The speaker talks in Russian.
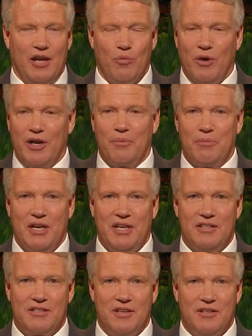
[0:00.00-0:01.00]
что
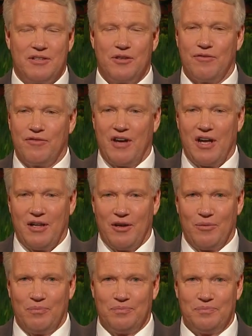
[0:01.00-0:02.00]
значит вести и
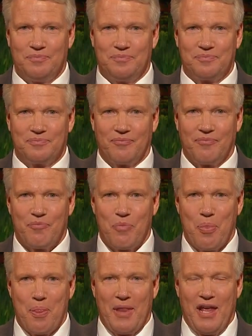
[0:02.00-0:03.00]
что значит
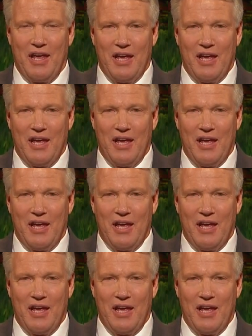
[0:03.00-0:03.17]
следовать.